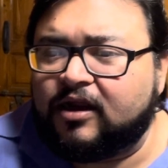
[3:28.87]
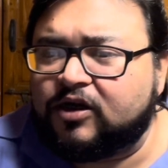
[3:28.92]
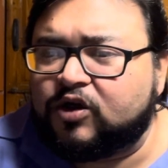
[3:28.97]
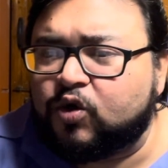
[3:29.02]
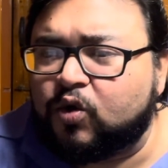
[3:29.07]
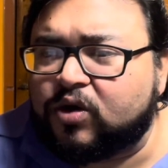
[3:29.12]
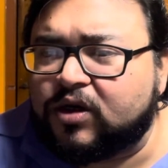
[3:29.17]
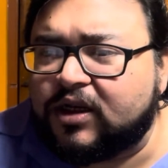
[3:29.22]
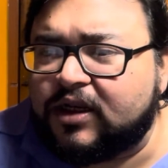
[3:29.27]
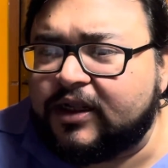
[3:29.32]

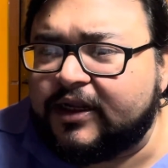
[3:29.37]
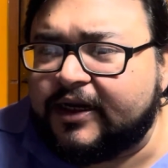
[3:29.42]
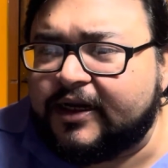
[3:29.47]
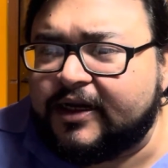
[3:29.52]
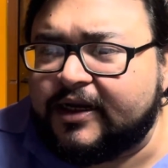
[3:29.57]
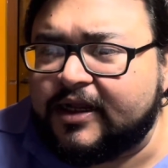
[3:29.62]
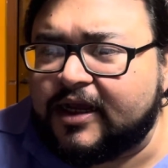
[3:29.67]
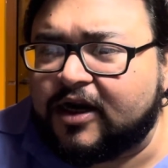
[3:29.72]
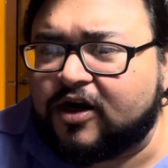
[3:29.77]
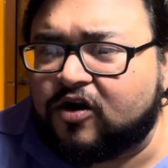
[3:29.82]
টোটাল
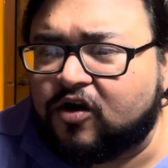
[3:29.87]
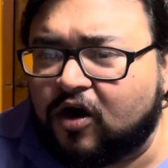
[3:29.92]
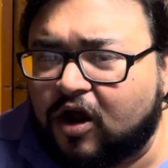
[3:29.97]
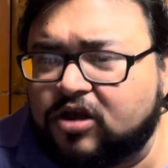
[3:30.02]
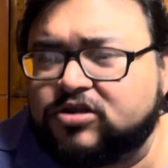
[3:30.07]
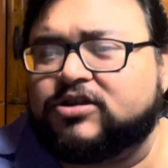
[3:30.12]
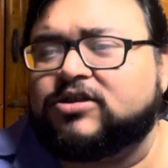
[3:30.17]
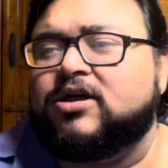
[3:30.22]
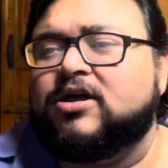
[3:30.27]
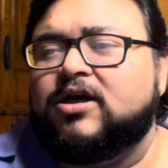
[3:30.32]
ইন্ডিয়া
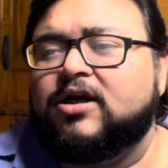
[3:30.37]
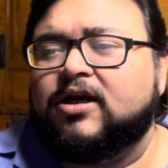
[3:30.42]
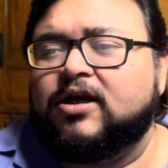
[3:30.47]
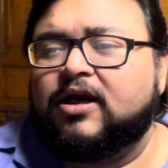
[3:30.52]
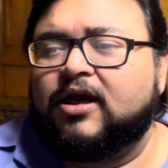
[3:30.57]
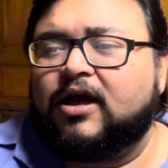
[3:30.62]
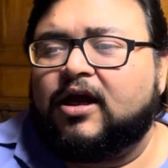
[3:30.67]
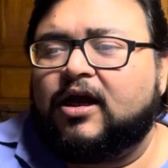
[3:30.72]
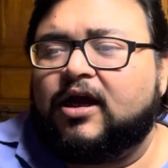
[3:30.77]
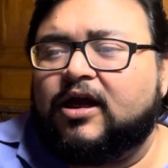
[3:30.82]
গ্রস
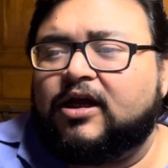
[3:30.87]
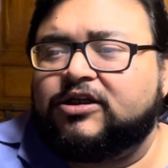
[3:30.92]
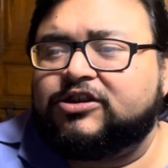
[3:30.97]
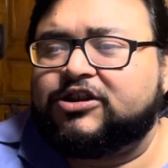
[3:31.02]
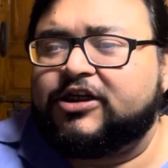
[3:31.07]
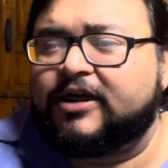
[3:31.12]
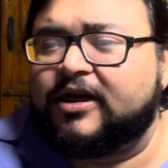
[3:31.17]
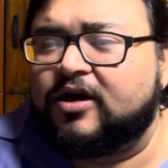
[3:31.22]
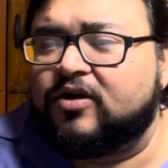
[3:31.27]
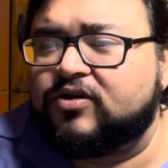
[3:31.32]

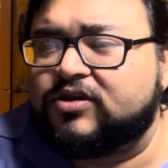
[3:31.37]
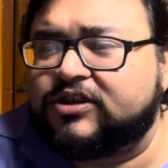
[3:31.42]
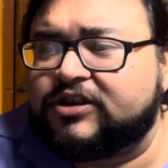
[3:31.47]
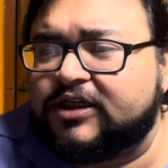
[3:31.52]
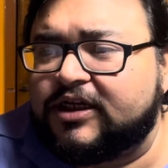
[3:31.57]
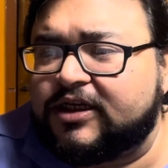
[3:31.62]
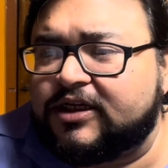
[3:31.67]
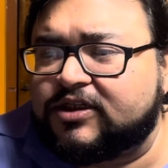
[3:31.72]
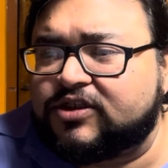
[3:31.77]
সেটা হচ্ছে